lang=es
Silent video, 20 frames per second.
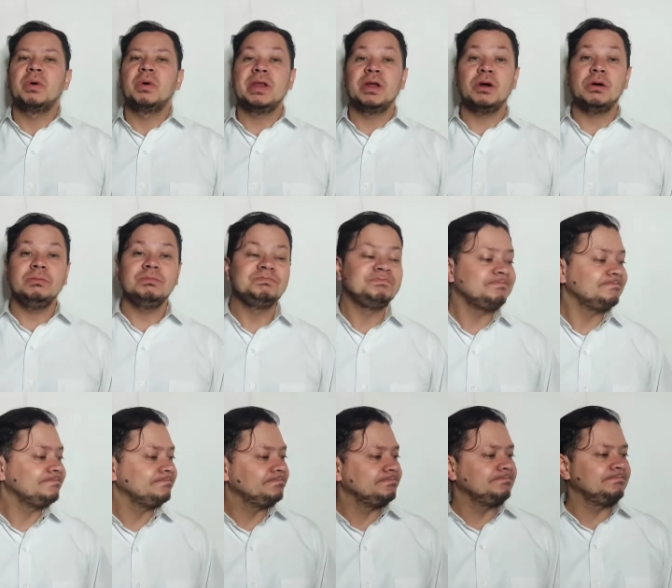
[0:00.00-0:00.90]
Bueno,
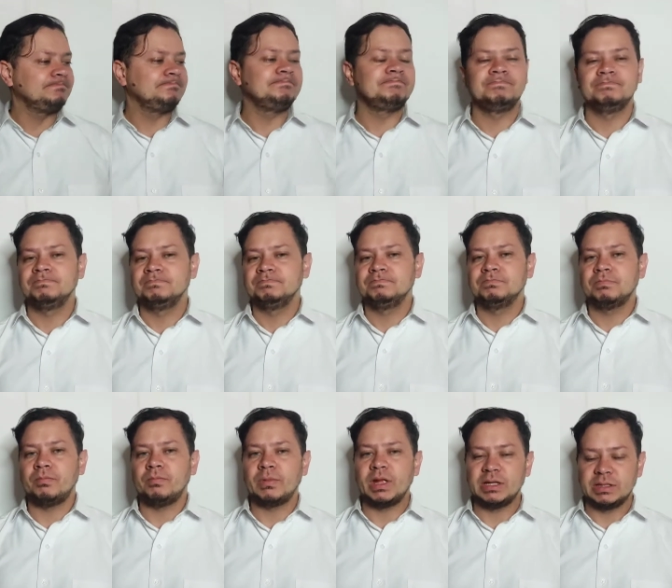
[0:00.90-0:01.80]

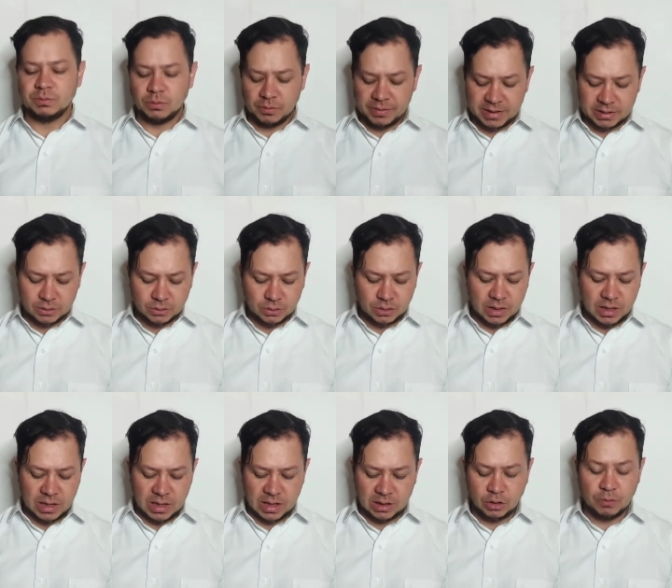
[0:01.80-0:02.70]
es momento
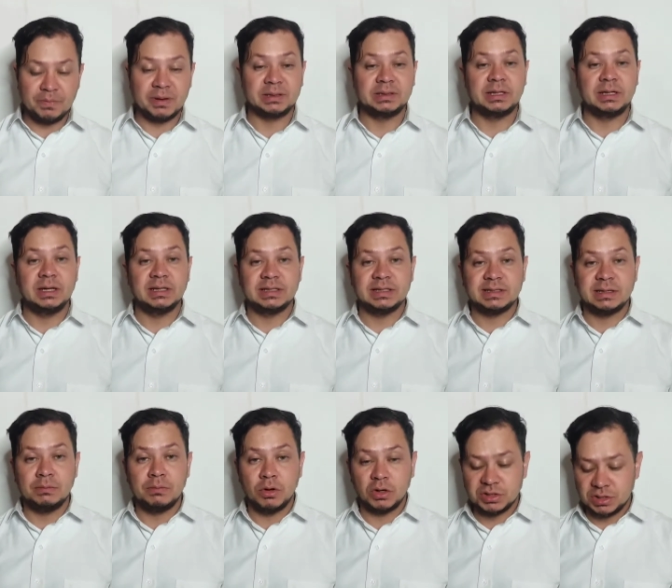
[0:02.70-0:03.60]
de compartirles
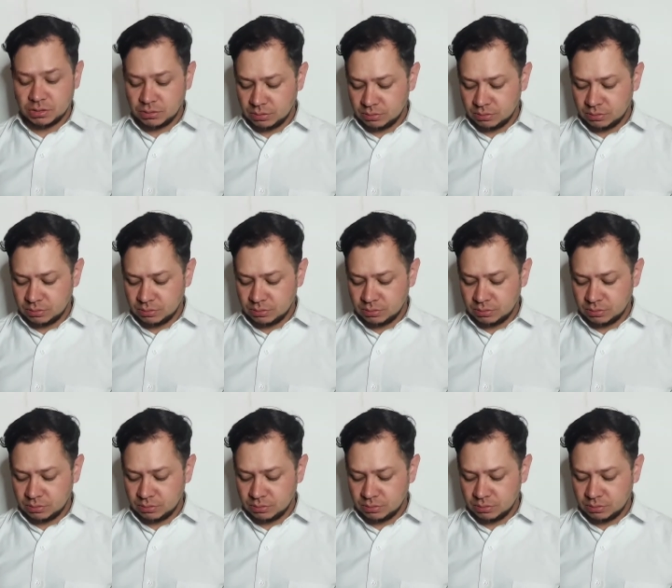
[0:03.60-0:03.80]
este unboxing.